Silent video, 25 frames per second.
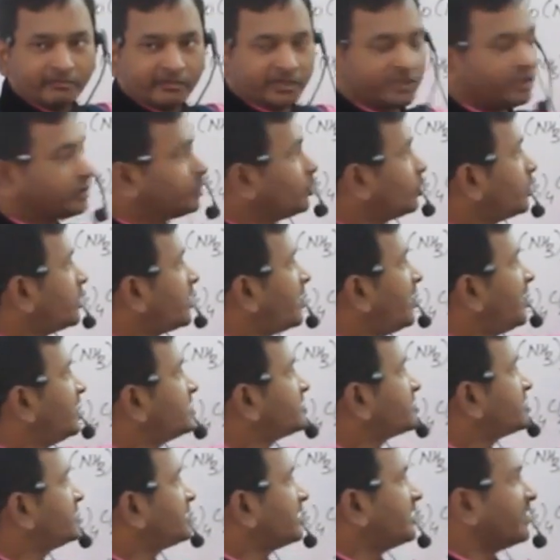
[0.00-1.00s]
मतलब टोटल
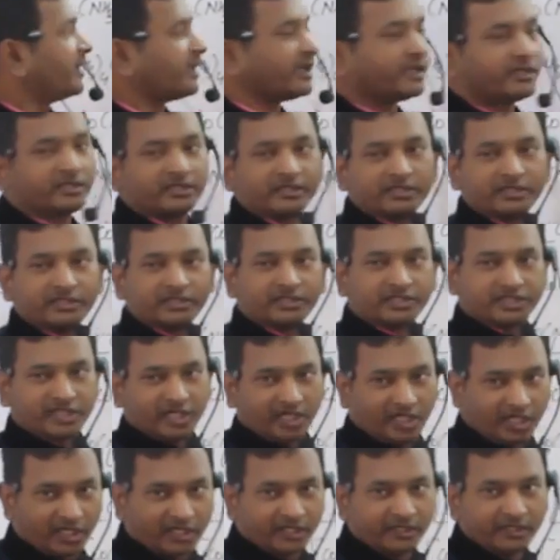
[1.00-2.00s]
आयंस कितने हैं
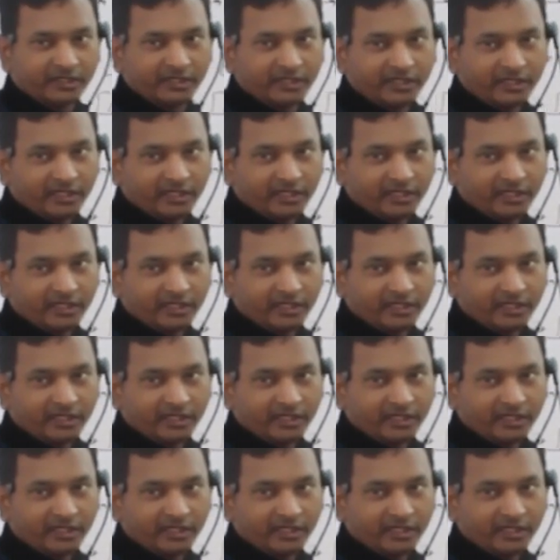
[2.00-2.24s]
चार